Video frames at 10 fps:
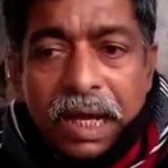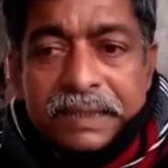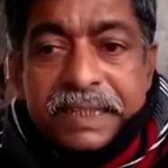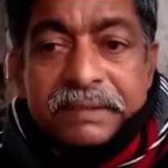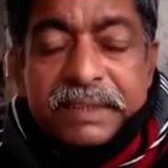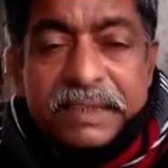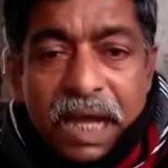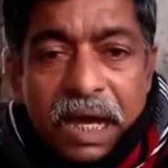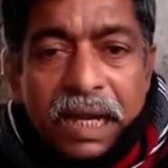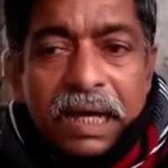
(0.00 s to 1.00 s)
আজকে
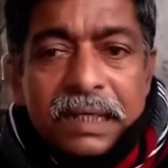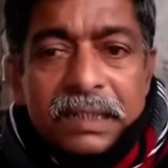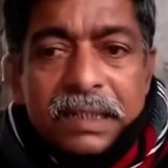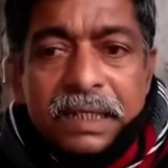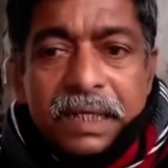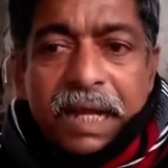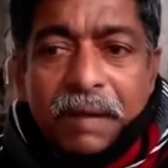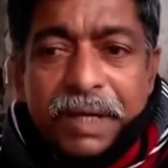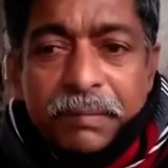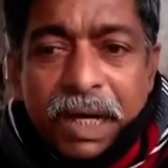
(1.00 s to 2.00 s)
দিশেহারা
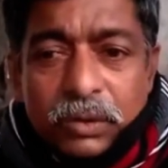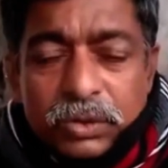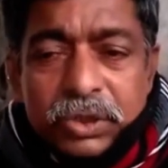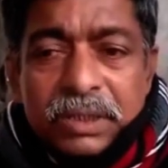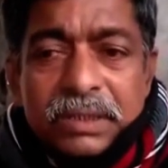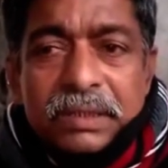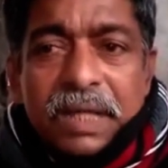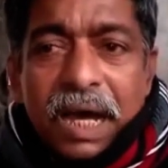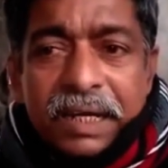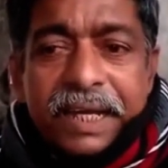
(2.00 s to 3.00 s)
গ্রামের মানুষ
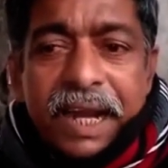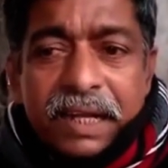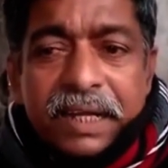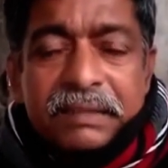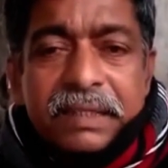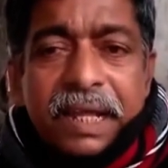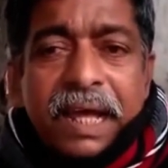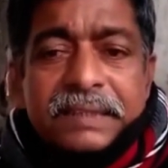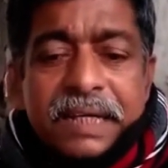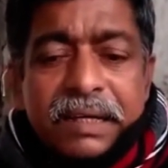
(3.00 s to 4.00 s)
ধান কেনার ক্ষেত্রে
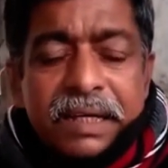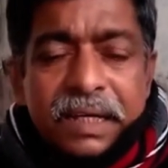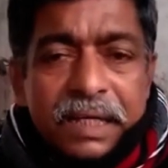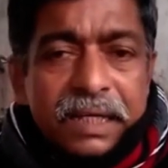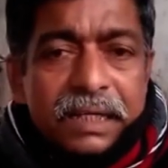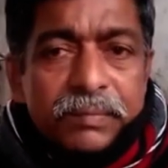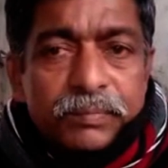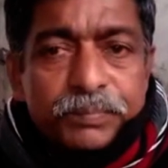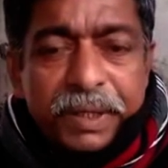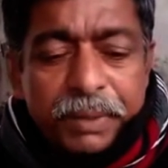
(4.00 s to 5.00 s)
আজকে
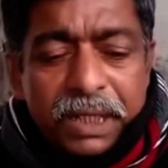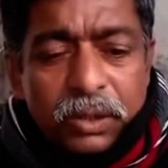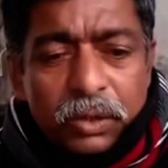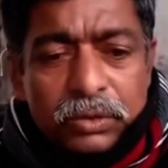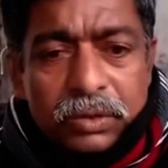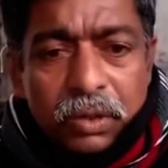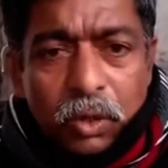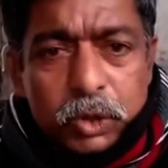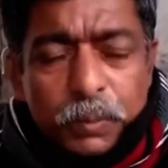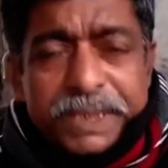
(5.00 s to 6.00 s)
বিভিন্ন
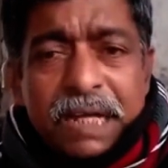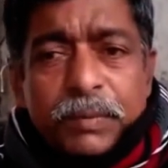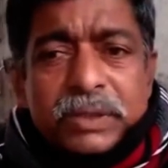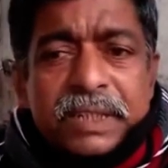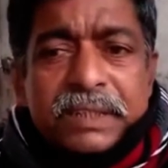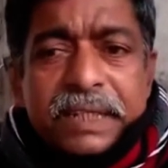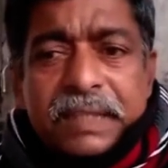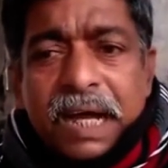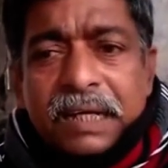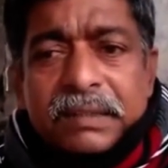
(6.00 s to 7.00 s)
অসুবিধার মধ্যে দিয়ে
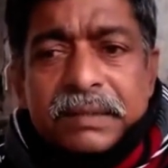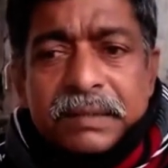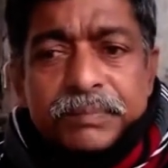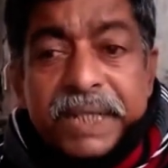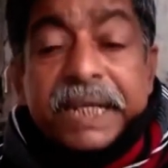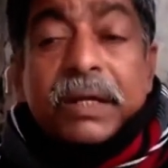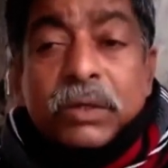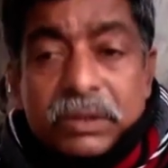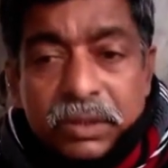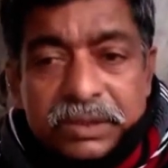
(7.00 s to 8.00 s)
ধান বিক্রি
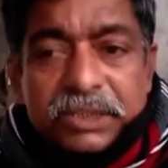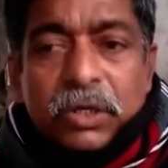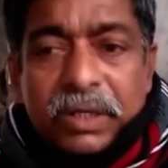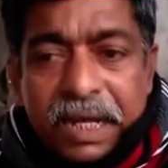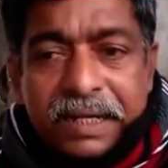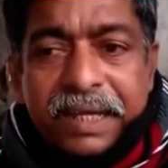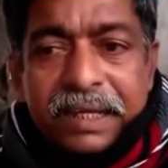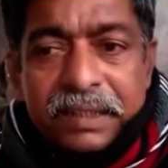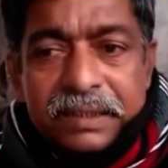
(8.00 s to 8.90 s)
করতে হচ্ছে সরকারকে